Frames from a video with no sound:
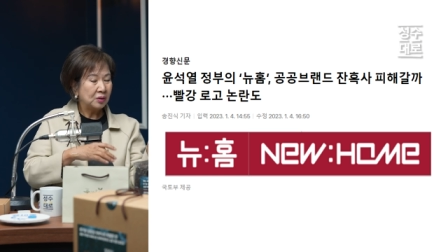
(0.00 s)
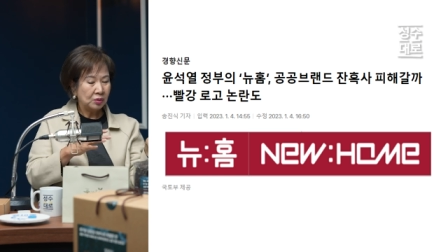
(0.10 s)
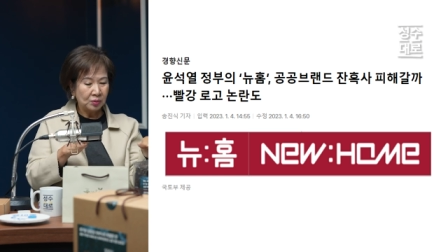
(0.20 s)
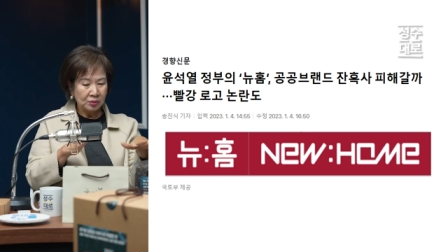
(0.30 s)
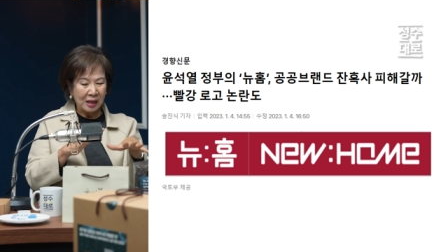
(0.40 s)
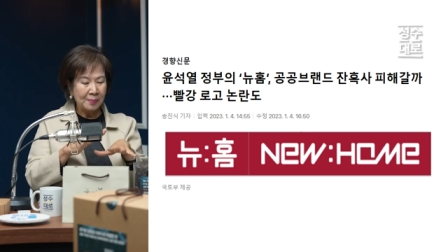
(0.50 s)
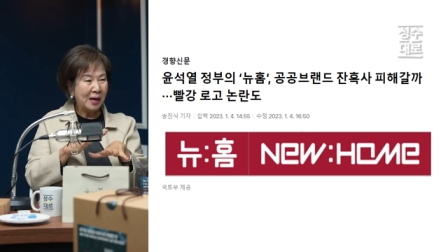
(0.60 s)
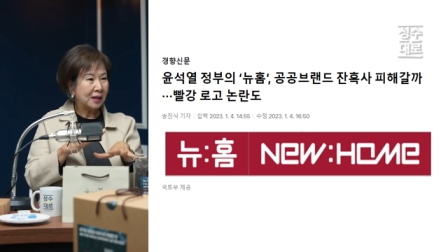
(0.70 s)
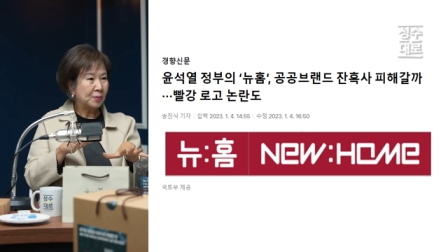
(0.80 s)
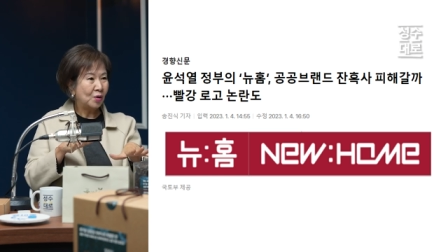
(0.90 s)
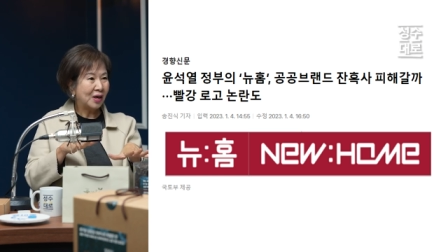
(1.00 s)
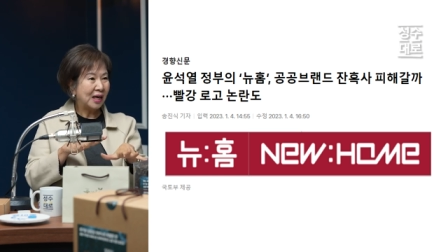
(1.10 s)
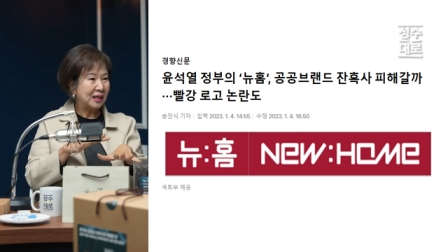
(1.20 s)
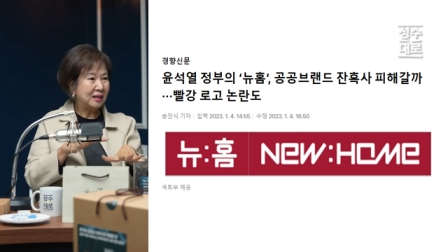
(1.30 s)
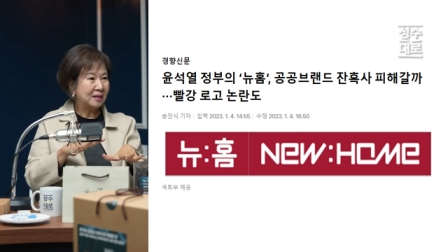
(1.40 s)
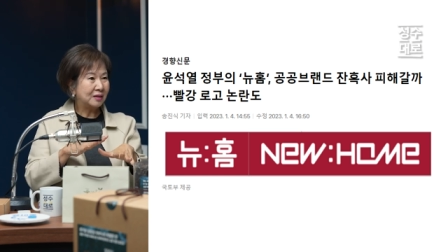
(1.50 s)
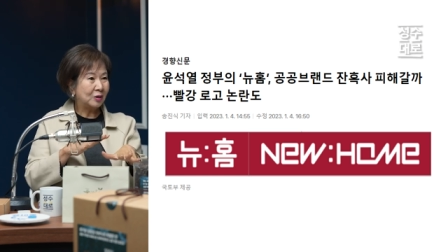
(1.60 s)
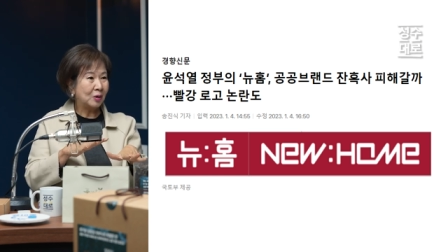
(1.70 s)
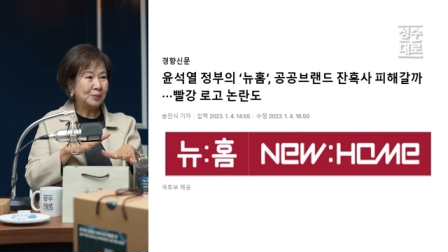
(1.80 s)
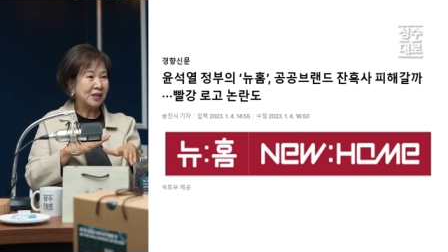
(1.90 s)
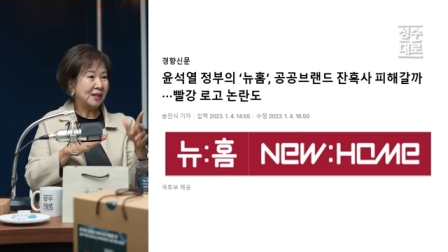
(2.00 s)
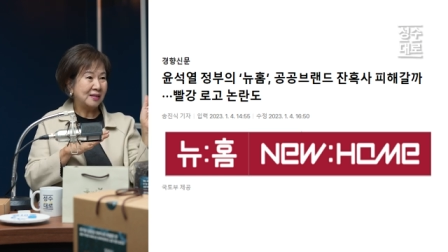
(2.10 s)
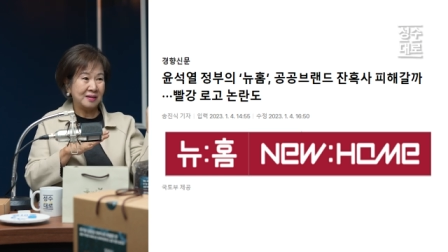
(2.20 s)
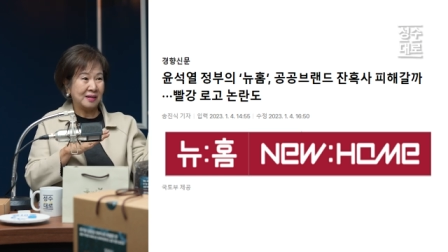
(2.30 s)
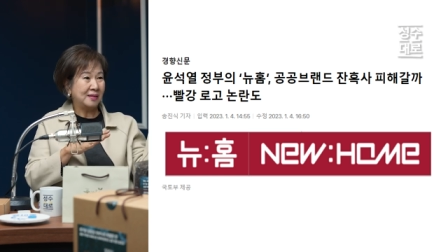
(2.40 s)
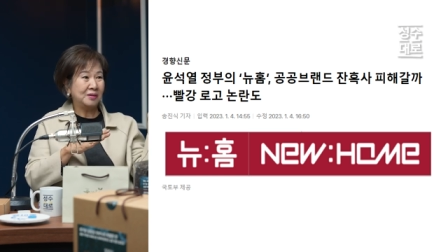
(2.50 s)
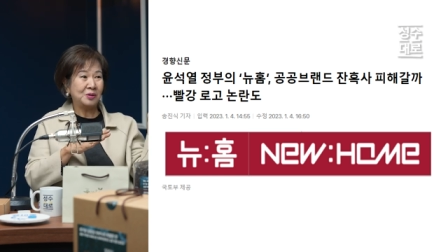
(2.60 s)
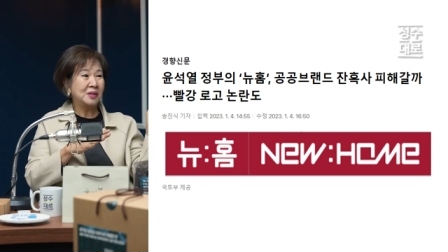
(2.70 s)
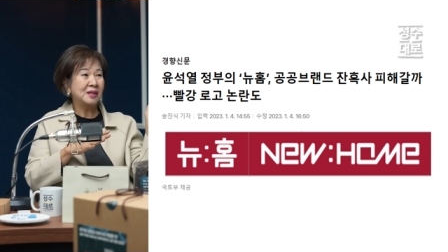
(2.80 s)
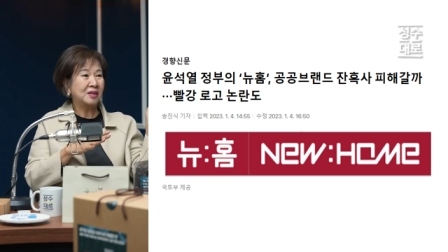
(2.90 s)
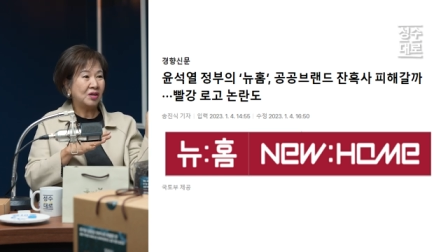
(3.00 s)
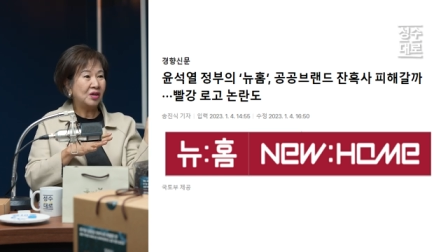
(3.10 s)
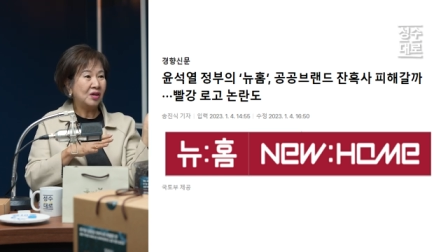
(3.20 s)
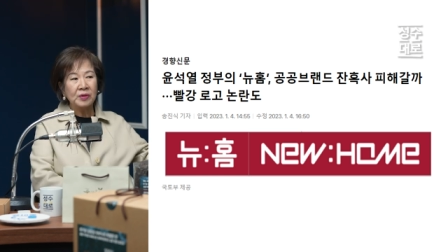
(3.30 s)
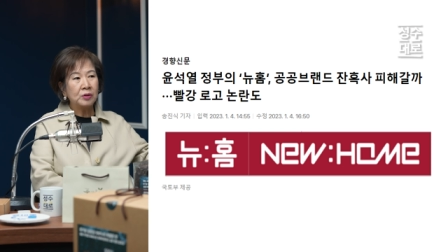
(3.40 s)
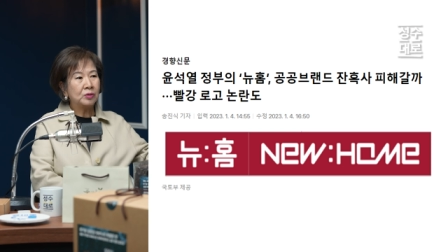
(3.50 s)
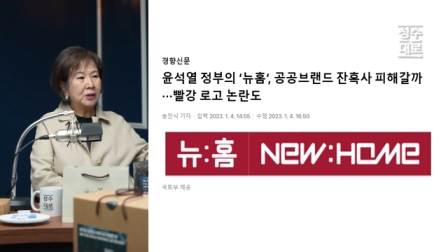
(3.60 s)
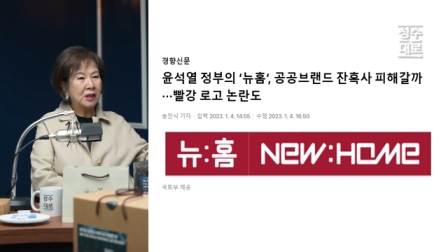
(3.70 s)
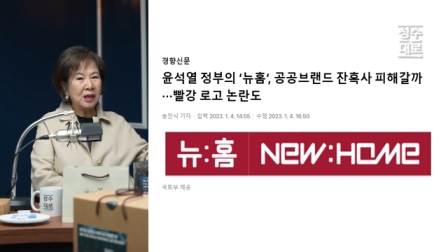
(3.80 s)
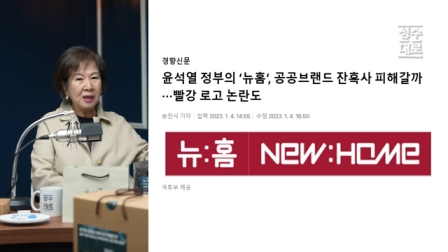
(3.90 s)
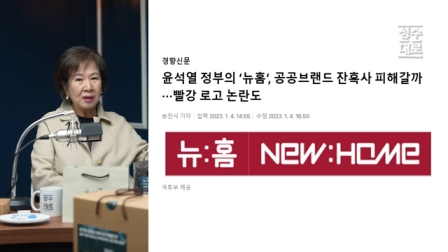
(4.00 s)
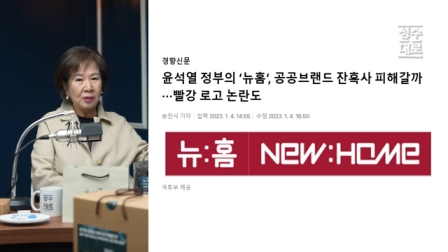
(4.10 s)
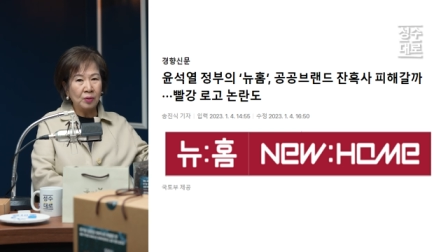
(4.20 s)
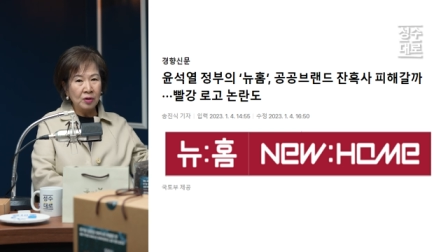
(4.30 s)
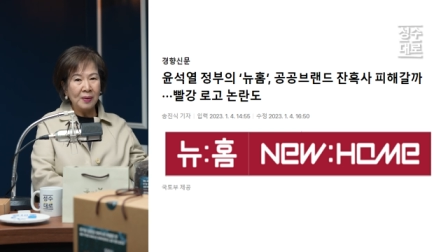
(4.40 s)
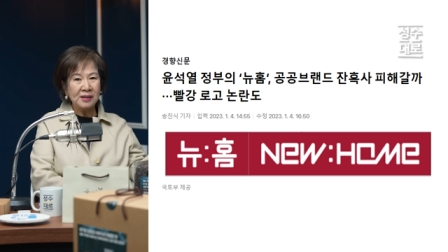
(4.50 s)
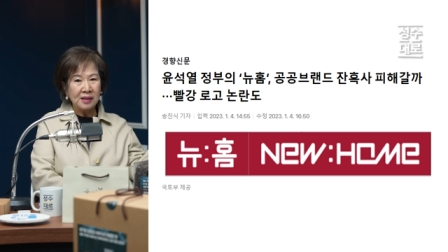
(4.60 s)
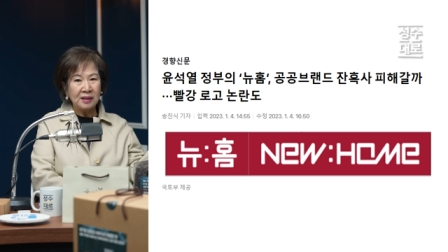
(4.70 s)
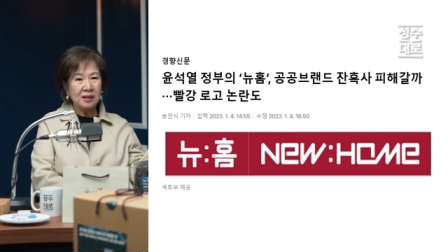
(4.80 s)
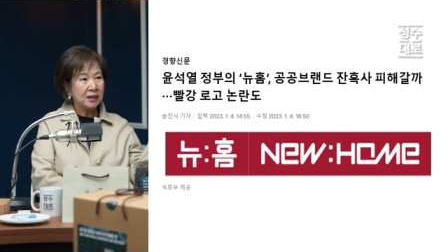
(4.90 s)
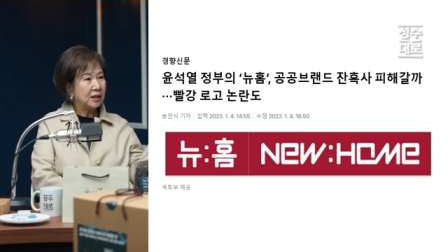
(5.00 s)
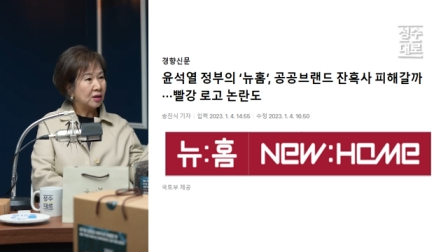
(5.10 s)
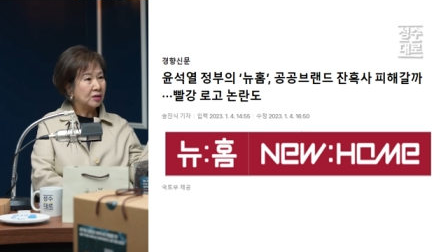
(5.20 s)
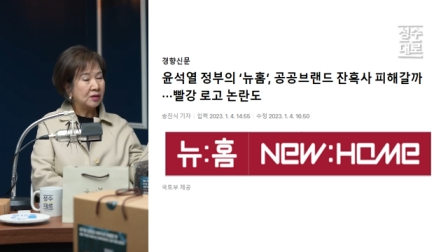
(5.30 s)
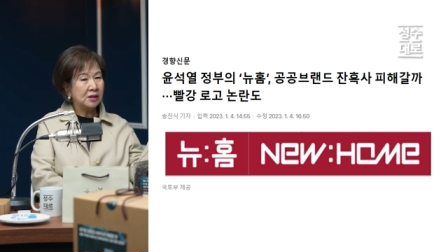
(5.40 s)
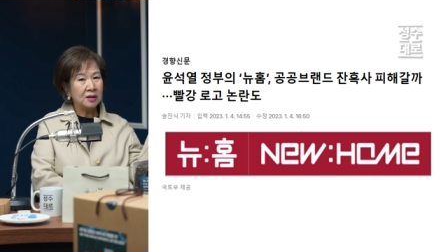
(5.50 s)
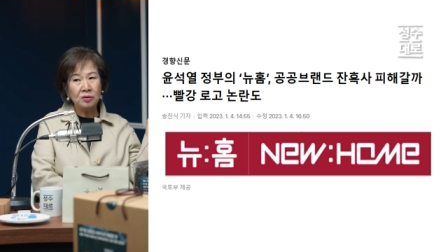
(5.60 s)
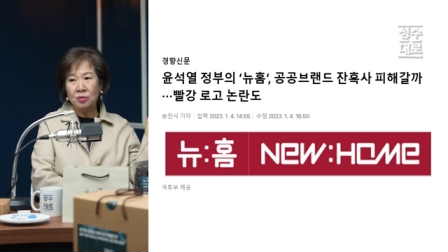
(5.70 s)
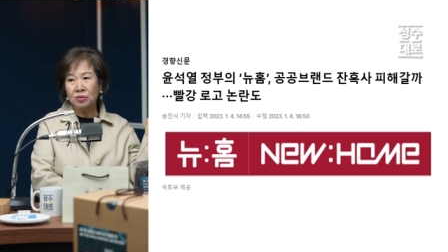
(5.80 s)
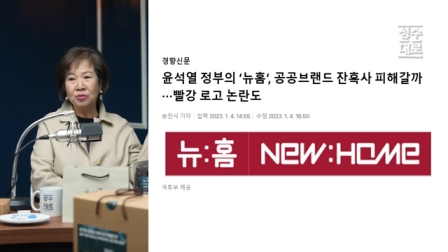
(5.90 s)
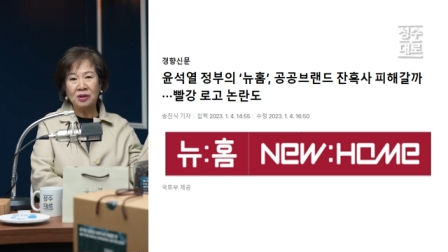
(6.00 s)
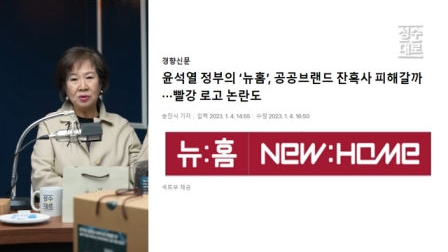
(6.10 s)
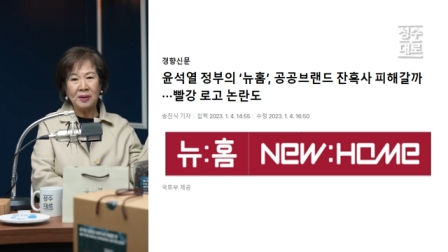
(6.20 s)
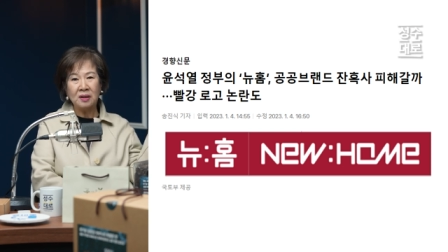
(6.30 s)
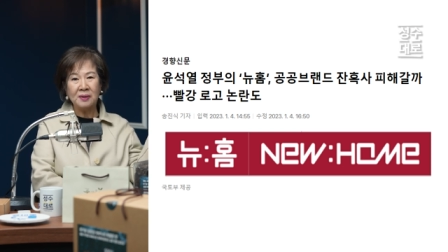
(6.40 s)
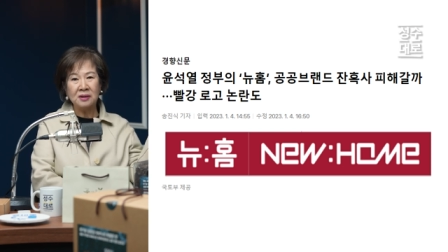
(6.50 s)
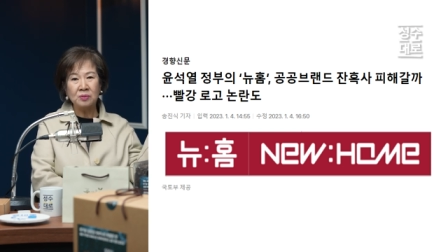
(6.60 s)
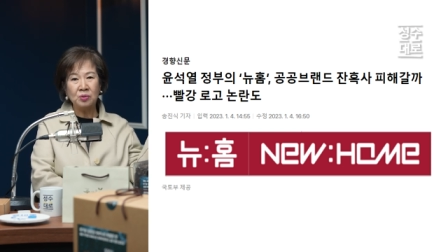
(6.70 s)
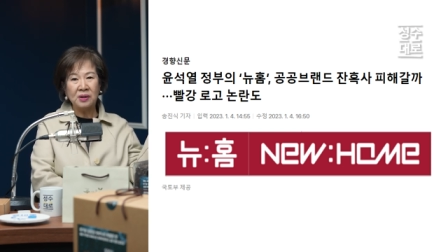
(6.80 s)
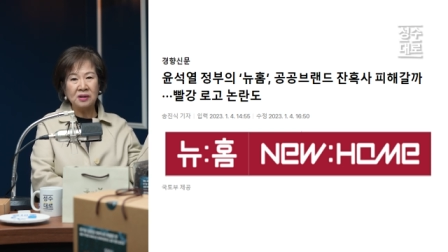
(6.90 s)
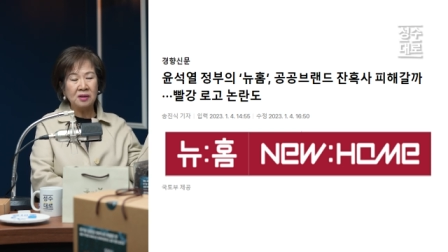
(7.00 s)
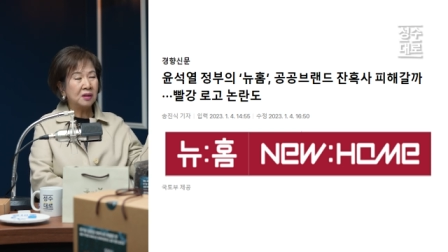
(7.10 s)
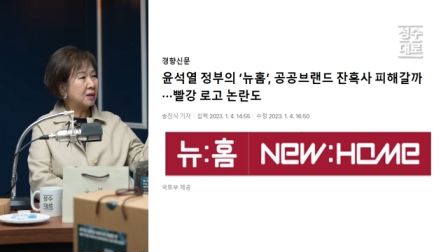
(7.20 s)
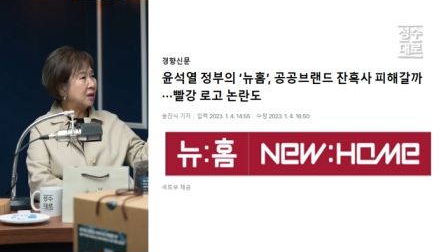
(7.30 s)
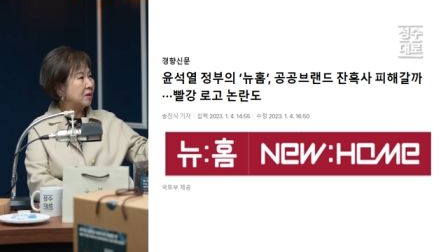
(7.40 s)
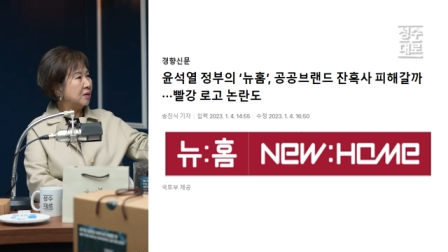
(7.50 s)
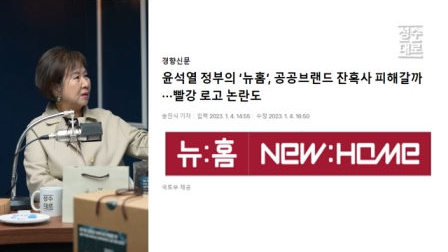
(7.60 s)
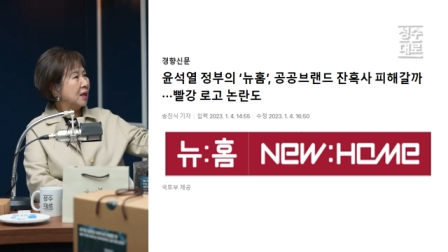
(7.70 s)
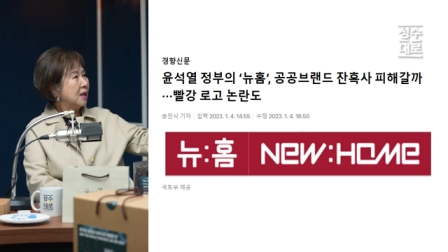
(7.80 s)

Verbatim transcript: 또 내막이 뭔가 있는 그런 업체가 있을 가능성이 굉장히 커요. 그리고 이게 얼마짜리 일이었는지를 꼭 누가 좀 알아봤으면 좋겠었는데 이거는